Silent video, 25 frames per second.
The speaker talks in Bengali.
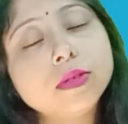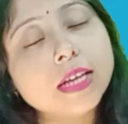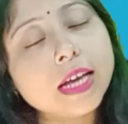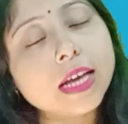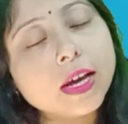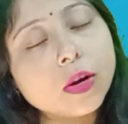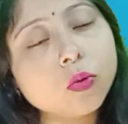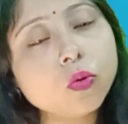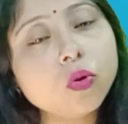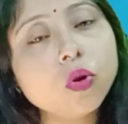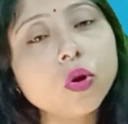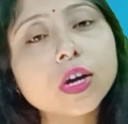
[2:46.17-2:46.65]

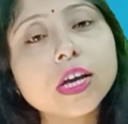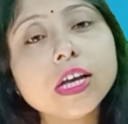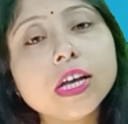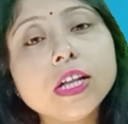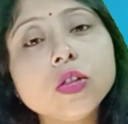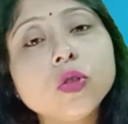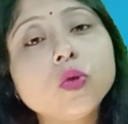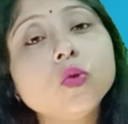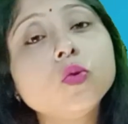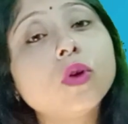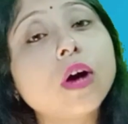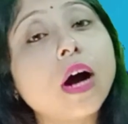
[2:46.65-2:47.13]
এগুলো
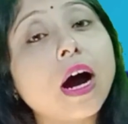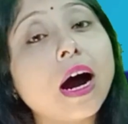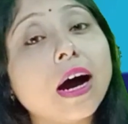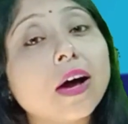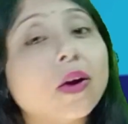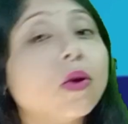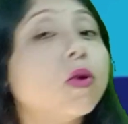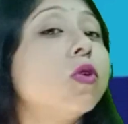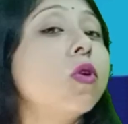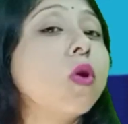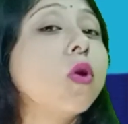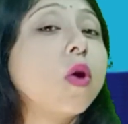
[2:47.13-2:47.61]
কিন্তু
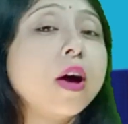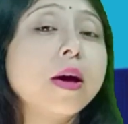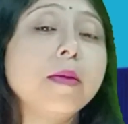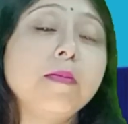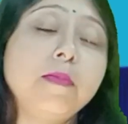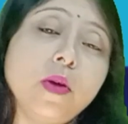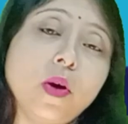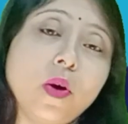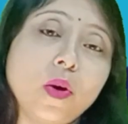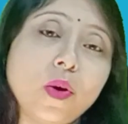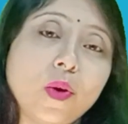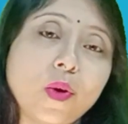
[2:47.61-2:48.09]
কারণ হয়
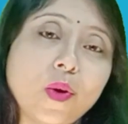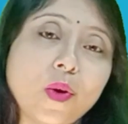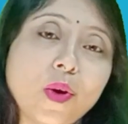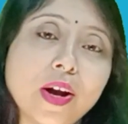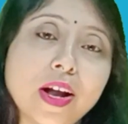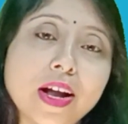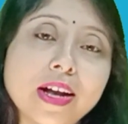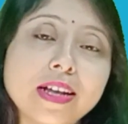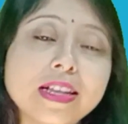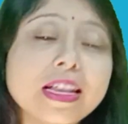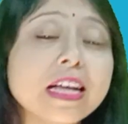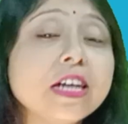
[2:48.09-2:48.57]
ব্লক
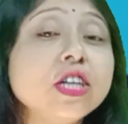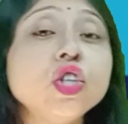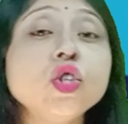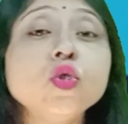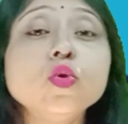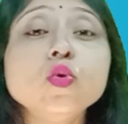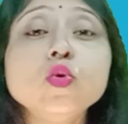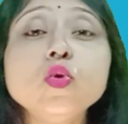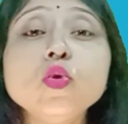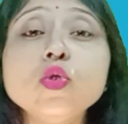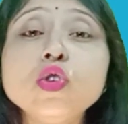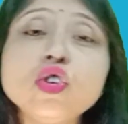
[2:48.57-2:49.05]
করার তাই
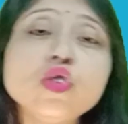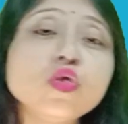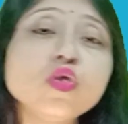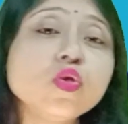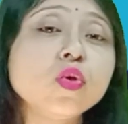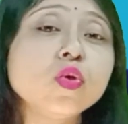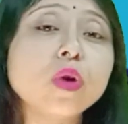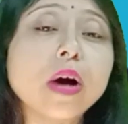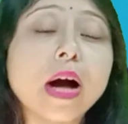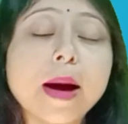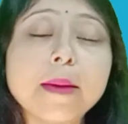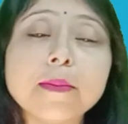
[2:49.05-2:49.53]
শুধু শুধু
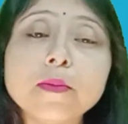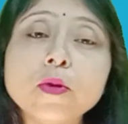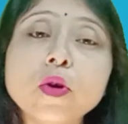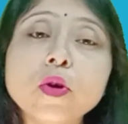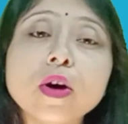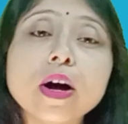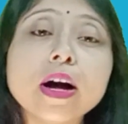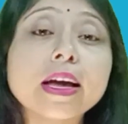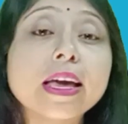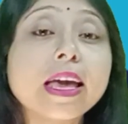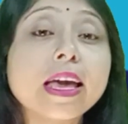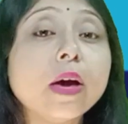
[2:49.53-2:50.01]

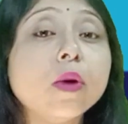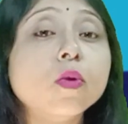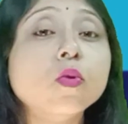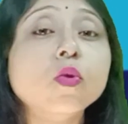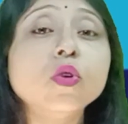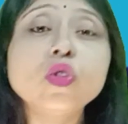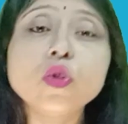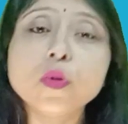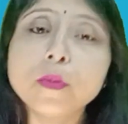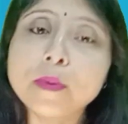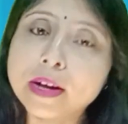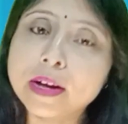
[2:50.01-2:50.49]
খামোকা কেউ
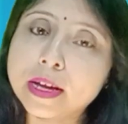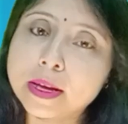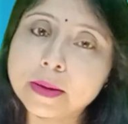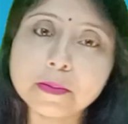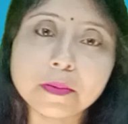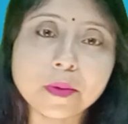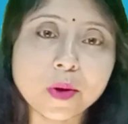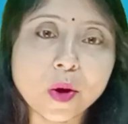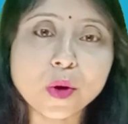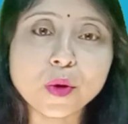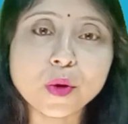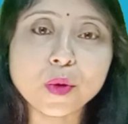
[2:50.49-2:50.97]
তোমাকে
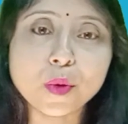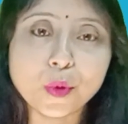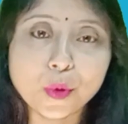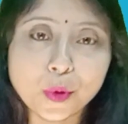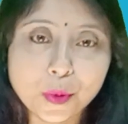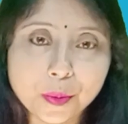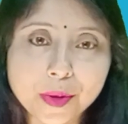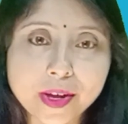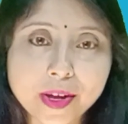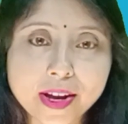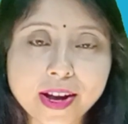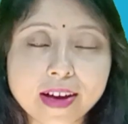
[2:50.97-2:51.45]
ব্লক
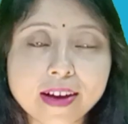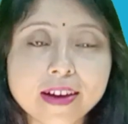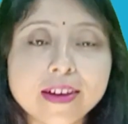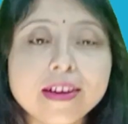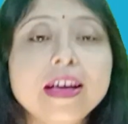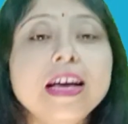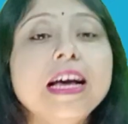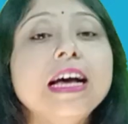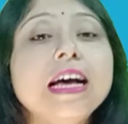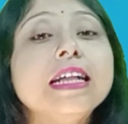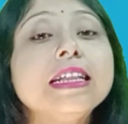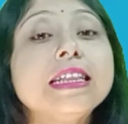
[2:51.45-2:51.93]
করবে না
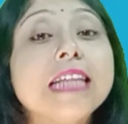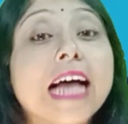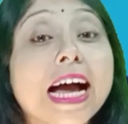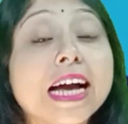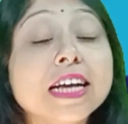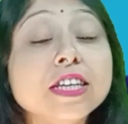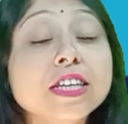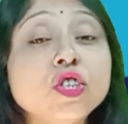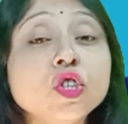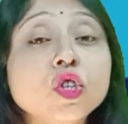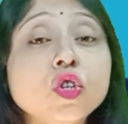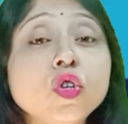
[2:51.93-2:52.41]

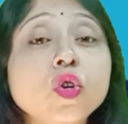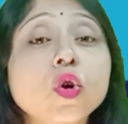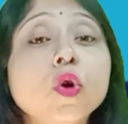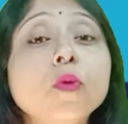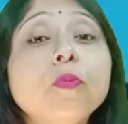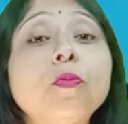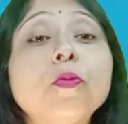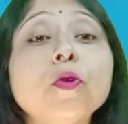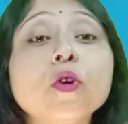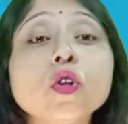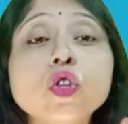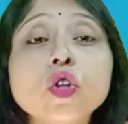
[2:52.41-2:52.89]
তাই জন্য
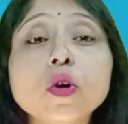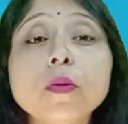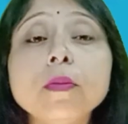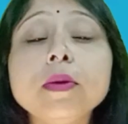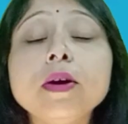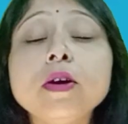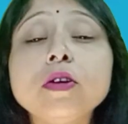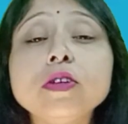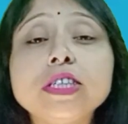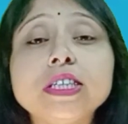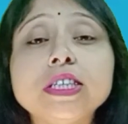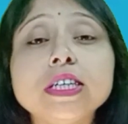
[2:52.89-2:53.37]
প্রথমে
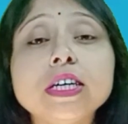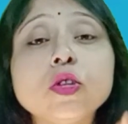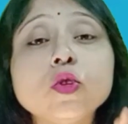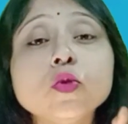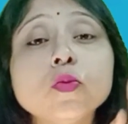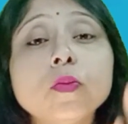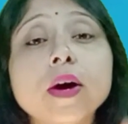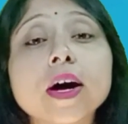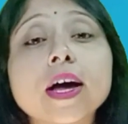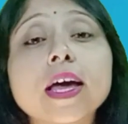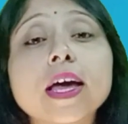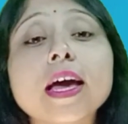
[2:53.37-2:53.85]
হচ্ছে
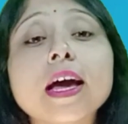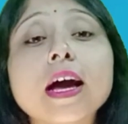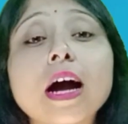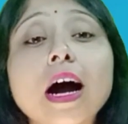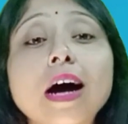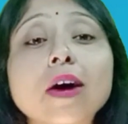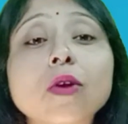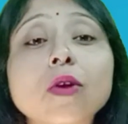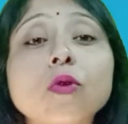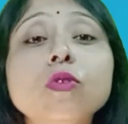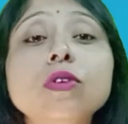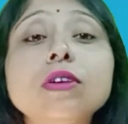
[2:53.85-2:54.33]
তোমাকে
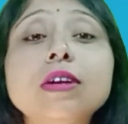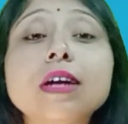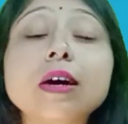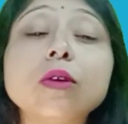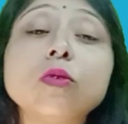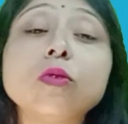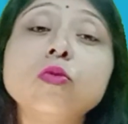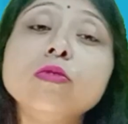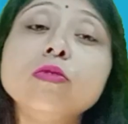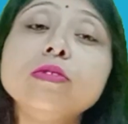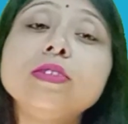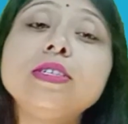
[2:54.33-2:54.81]
কারণটা
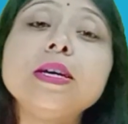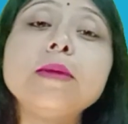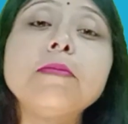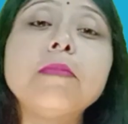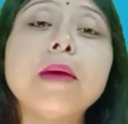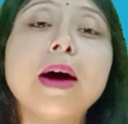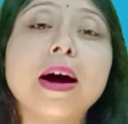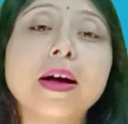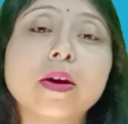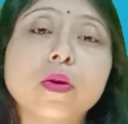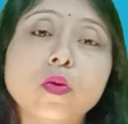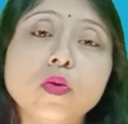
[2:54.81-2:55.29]
খুঁজে
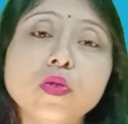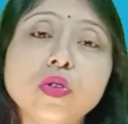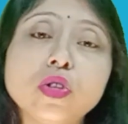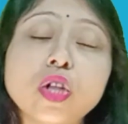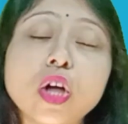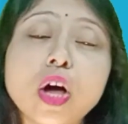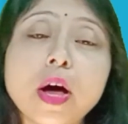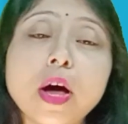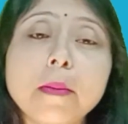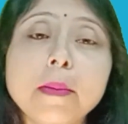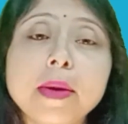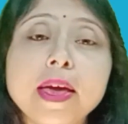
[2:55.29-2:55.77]
বার
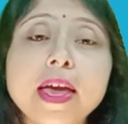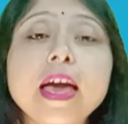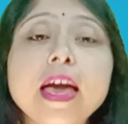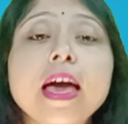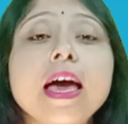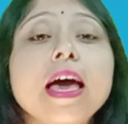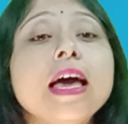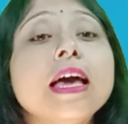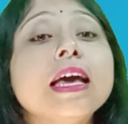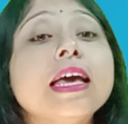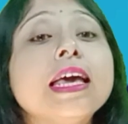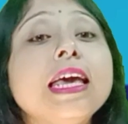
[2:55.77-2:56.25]
করতে হবে
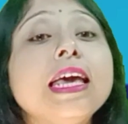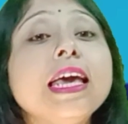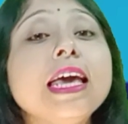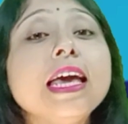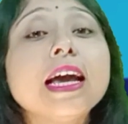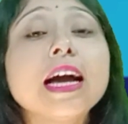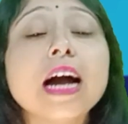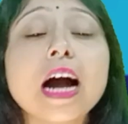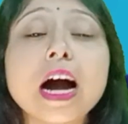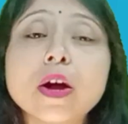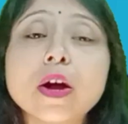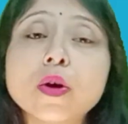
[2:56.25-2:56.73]
কি
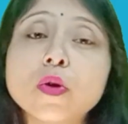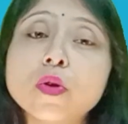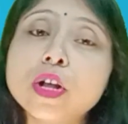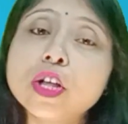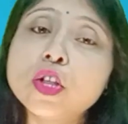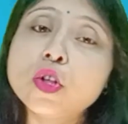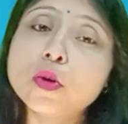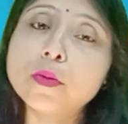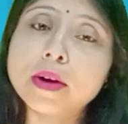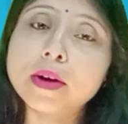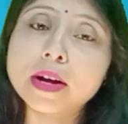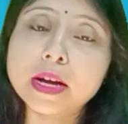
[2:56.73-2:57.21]
কারণে
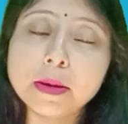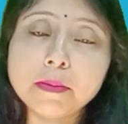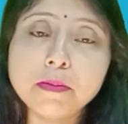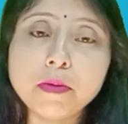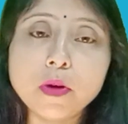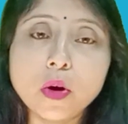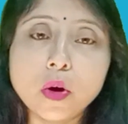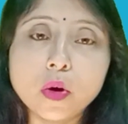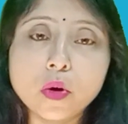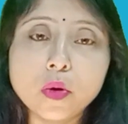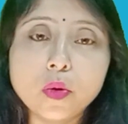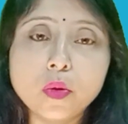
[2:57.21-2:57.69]
তোমাকে
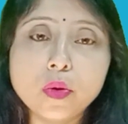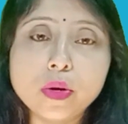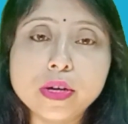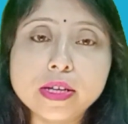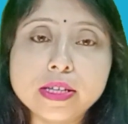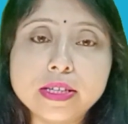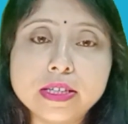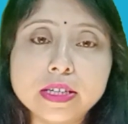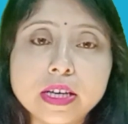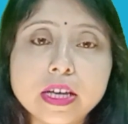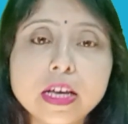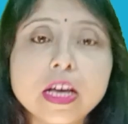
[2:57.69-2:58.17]
ব্লক
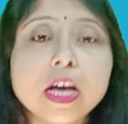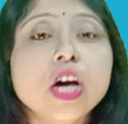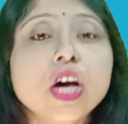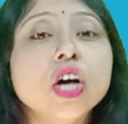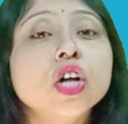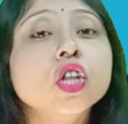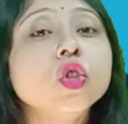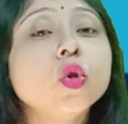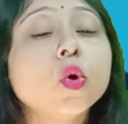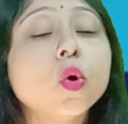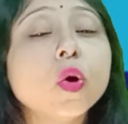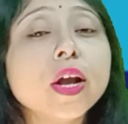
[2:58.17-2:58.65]
করেছে
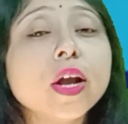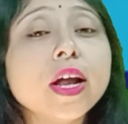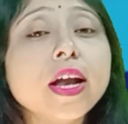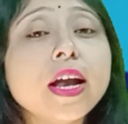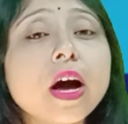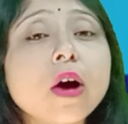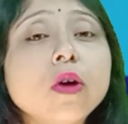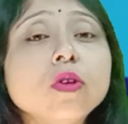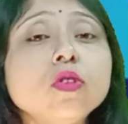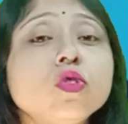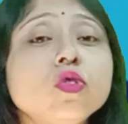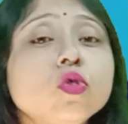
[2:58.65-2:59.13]
ধরে
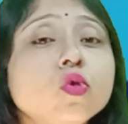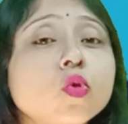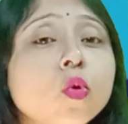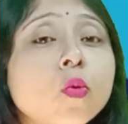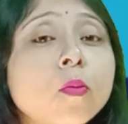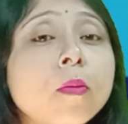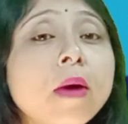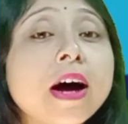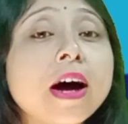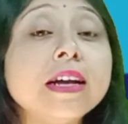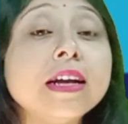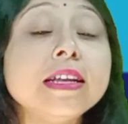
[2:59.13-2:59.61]
নাও
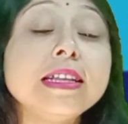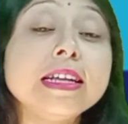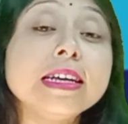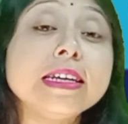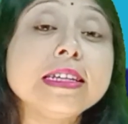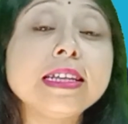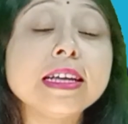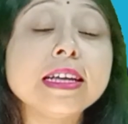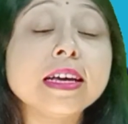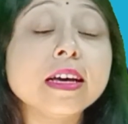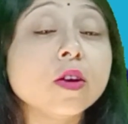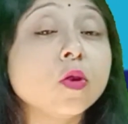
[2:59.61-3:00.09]
তোমার দিক
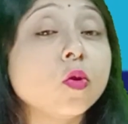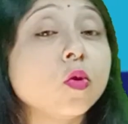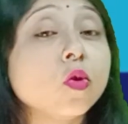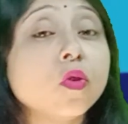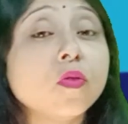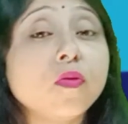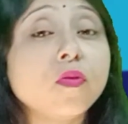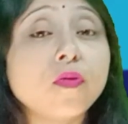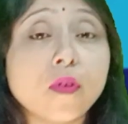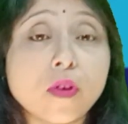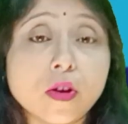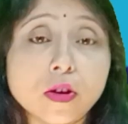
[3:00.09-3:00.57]
থেকে কোনো
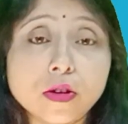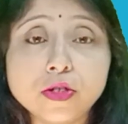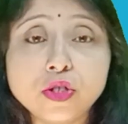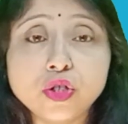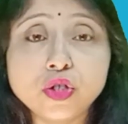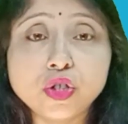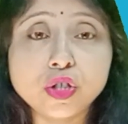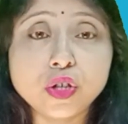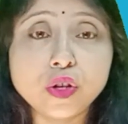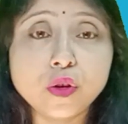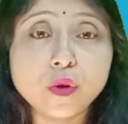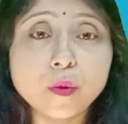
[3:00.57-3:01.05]
ফল্ট
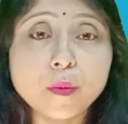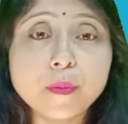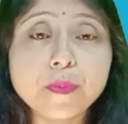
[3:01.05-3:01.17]
ছিল